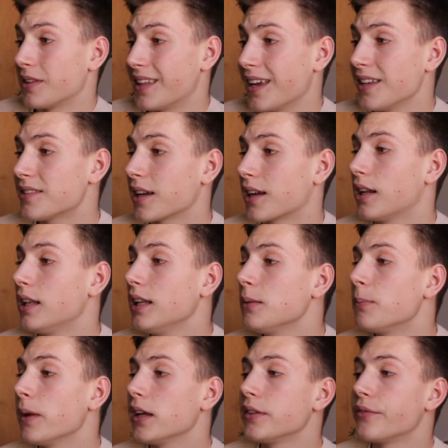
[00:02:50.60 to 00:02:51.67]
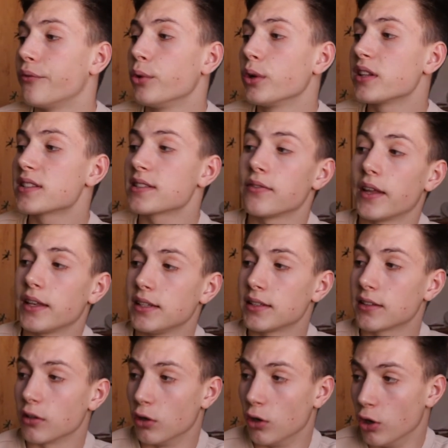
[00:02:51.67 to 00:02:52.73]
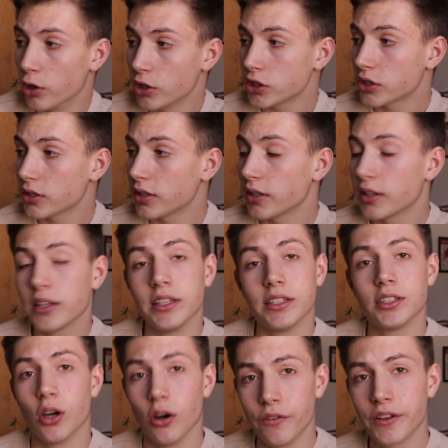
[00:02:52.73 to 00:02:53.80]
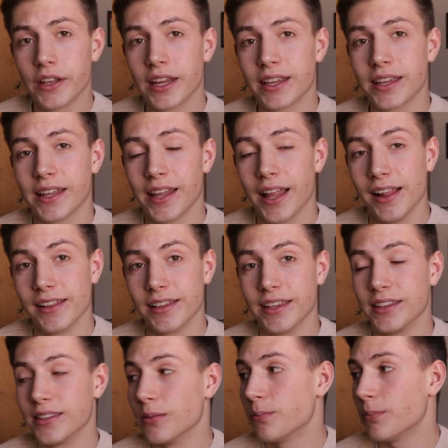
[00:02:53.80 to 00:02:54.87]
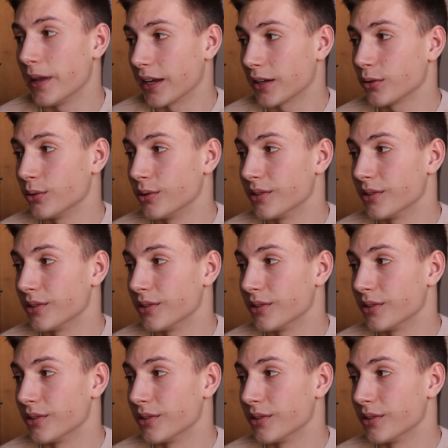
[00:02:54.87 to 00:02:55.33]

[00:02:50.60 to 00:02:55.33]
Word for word: nicer Clickbait wurde zwar nicht gelöscht, ich hoffe dein Kanal geht den Berg